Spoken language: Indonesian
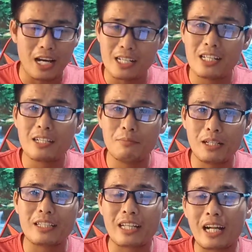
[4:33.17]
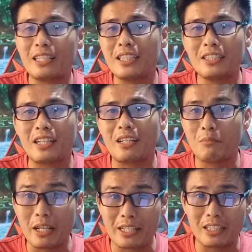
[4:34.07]
Anda mengatakannya
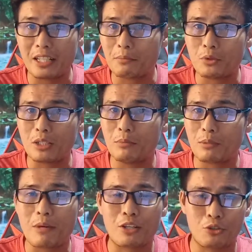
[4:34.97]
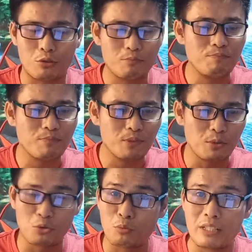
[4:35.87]
dengan baik dan bukan bermaksud
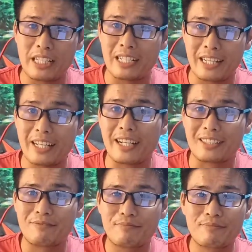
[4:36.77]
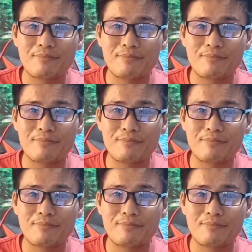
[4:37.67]
untuk menjelek-jelekan.